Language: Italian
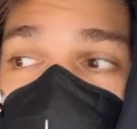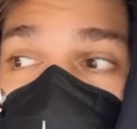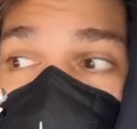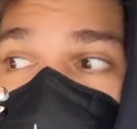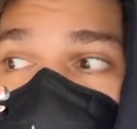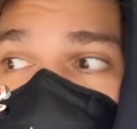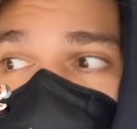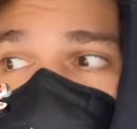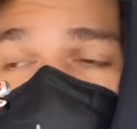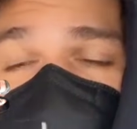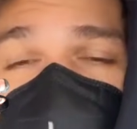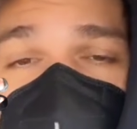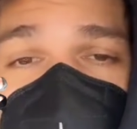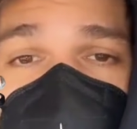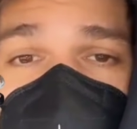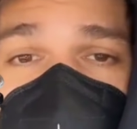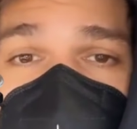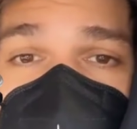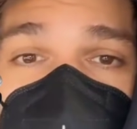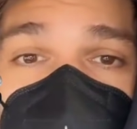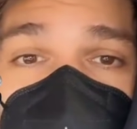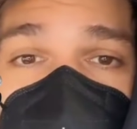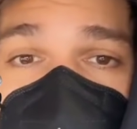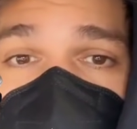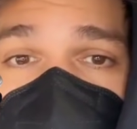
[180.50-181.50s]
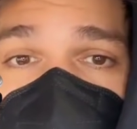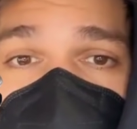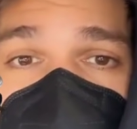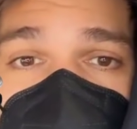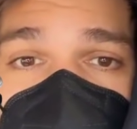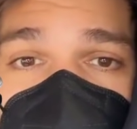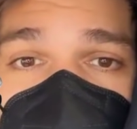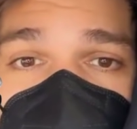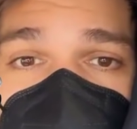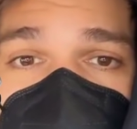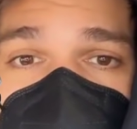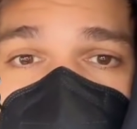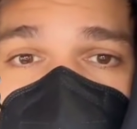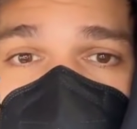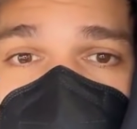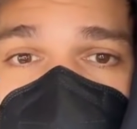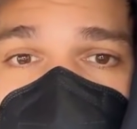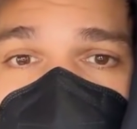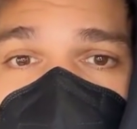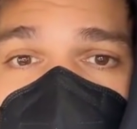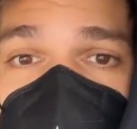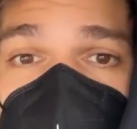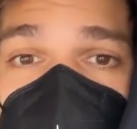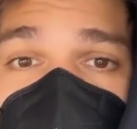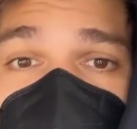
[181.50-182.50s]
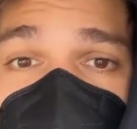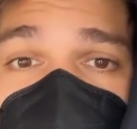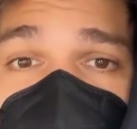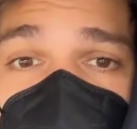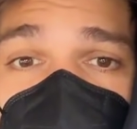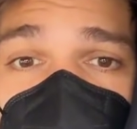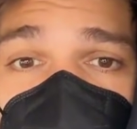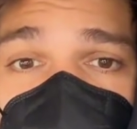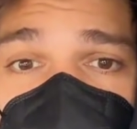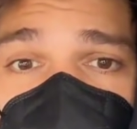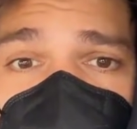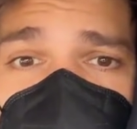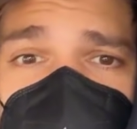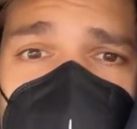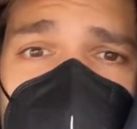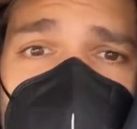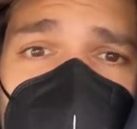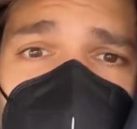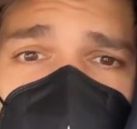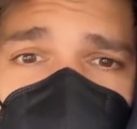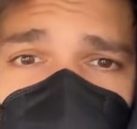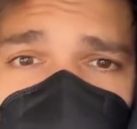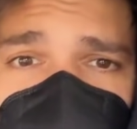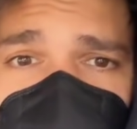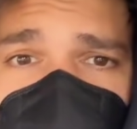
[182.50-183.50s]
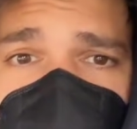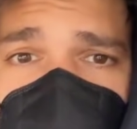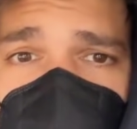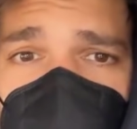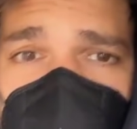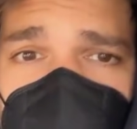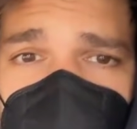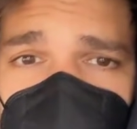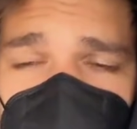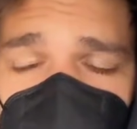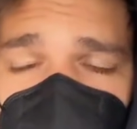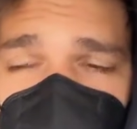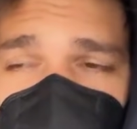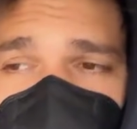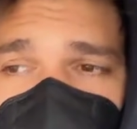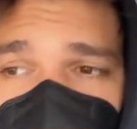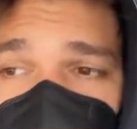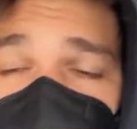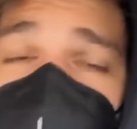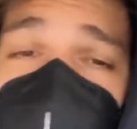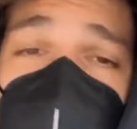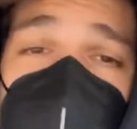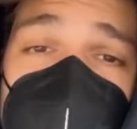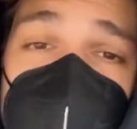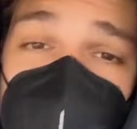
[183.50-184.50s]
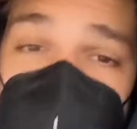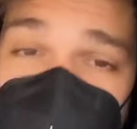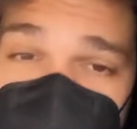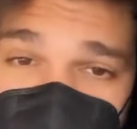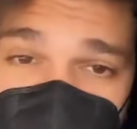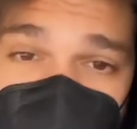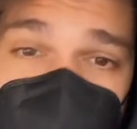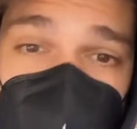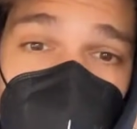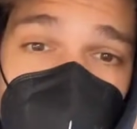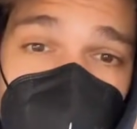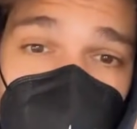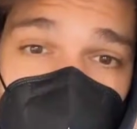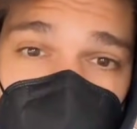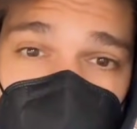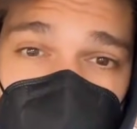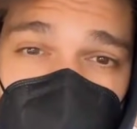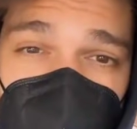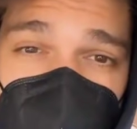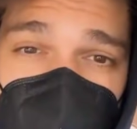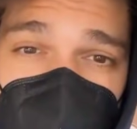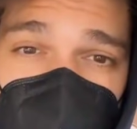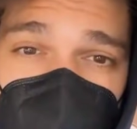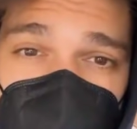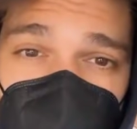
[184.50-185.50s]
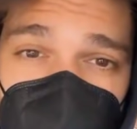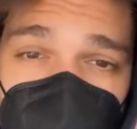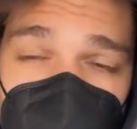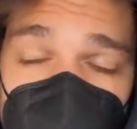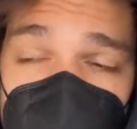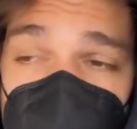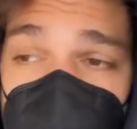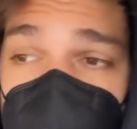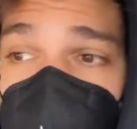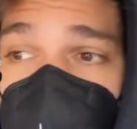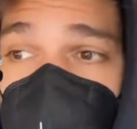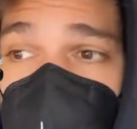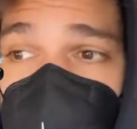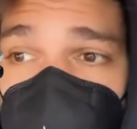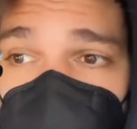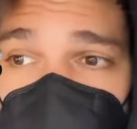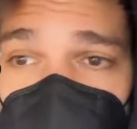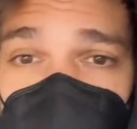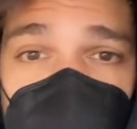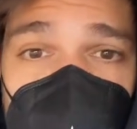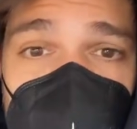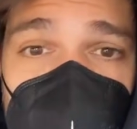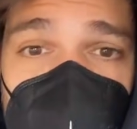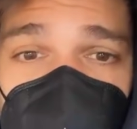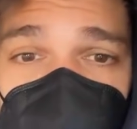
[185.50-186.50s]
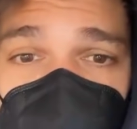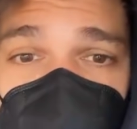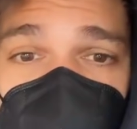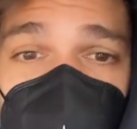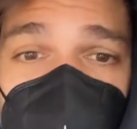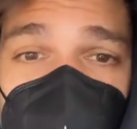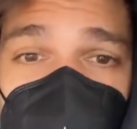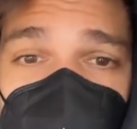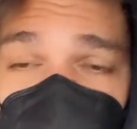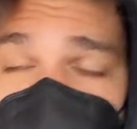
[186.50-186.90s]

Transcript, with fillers: tutti che vanno a Dubai, l'unico che non va a Dubai fa bene, però l'unico che